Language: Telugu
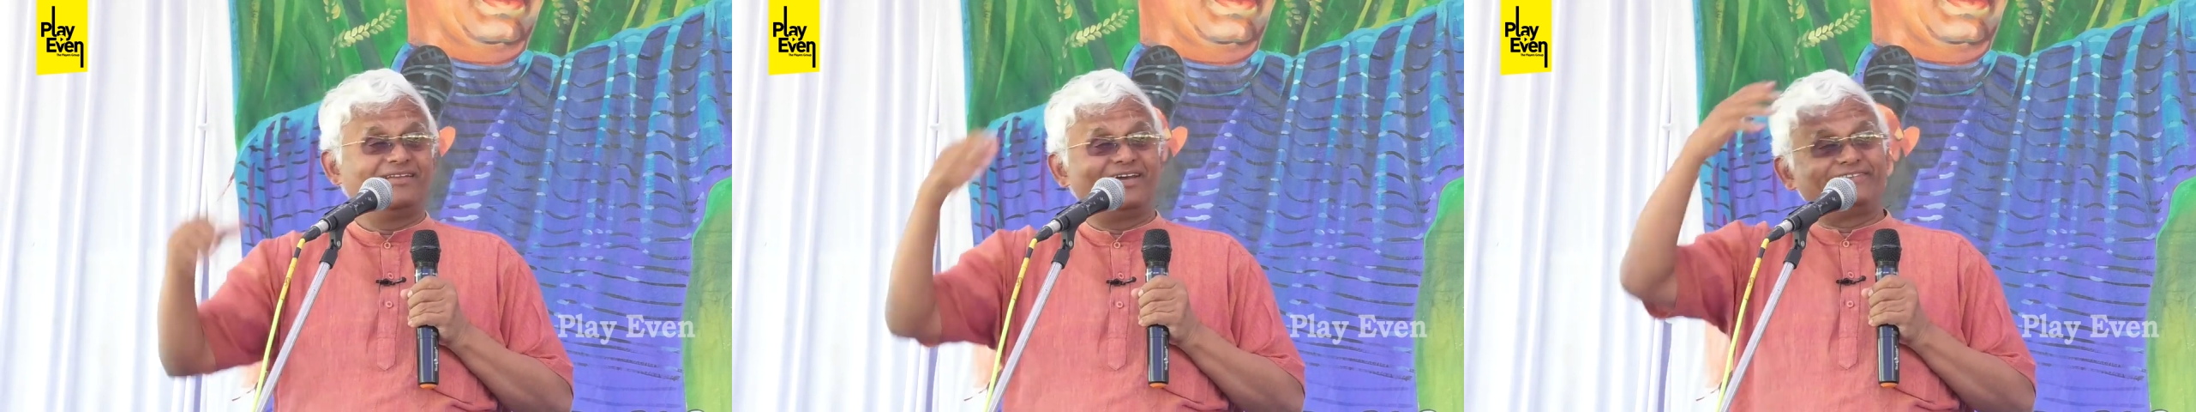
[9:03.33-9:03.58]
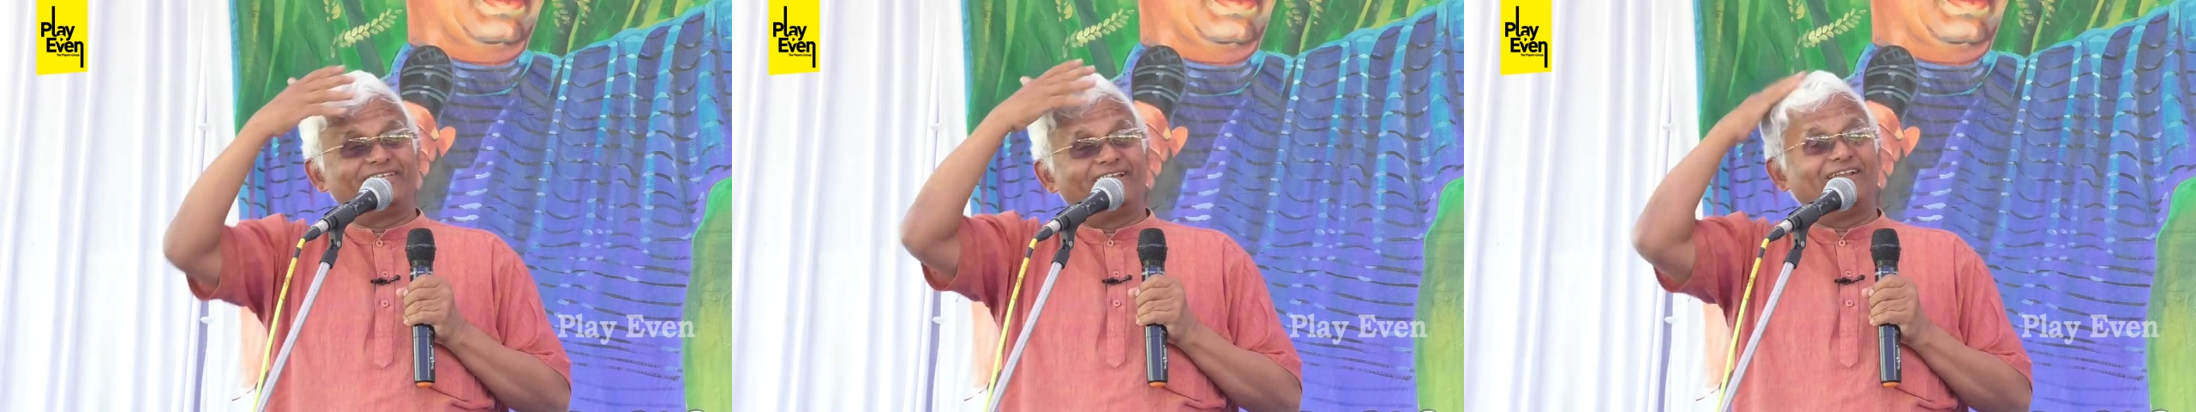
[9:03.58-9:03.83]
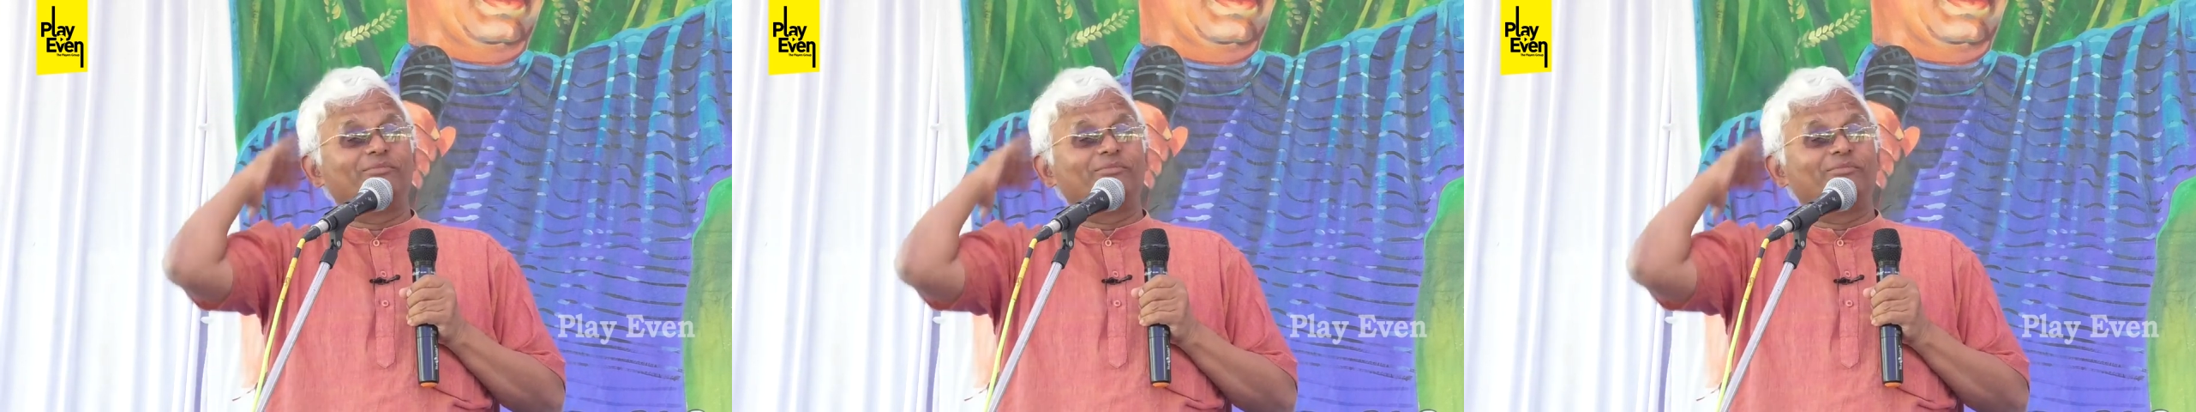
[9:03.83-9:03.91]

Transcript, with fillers: నా తలల